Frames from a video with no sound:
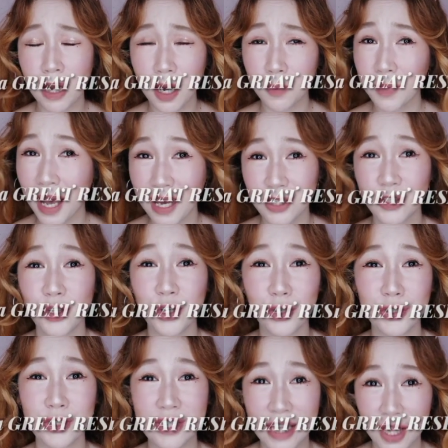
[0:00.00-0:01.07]
um, ask
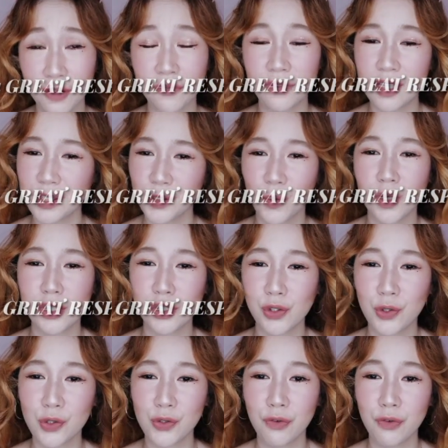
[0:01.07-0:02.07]
yourself this question.